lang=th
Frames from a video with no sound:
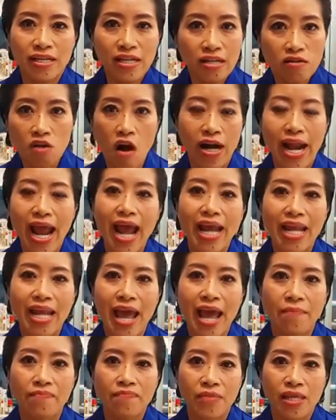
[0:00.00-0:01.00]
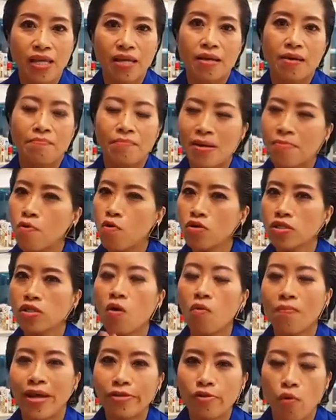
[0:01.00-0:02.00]
ซึ่งก่อนหน้านี้มันพูดต
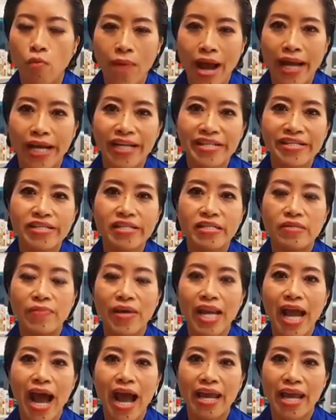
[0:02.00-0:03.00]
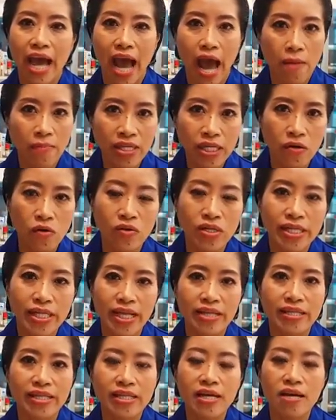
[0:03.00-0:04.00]
รงไปตรงมาในสื่อไม่ได้ค่ะมันจะโดน
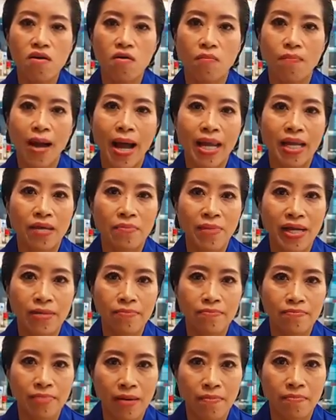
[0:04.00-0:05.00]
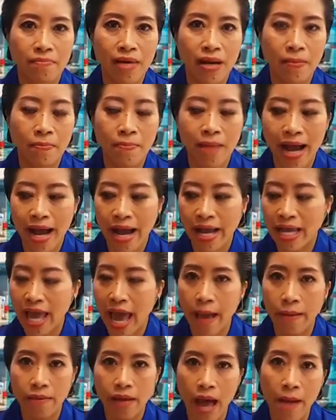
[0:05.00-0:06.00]
เซ็นเซอร์ออกไปหรือมันมันมันไม่
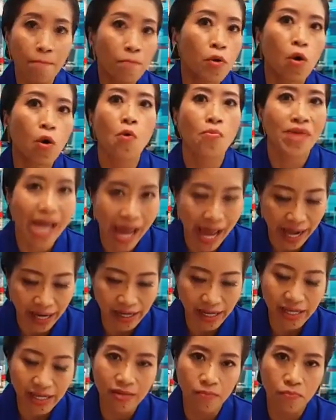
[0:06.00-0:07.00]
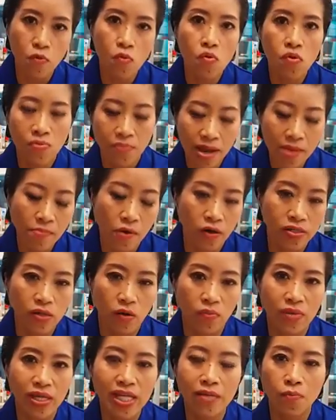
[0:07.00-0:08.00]
appropriate ที่จะพูดไม่เหมาะส
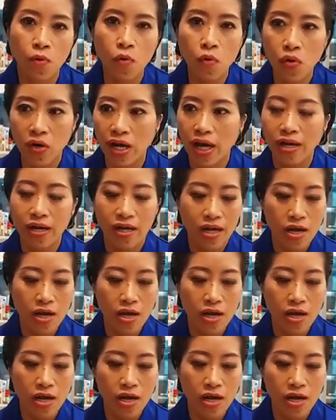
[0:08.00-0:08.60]
มที่จะพูด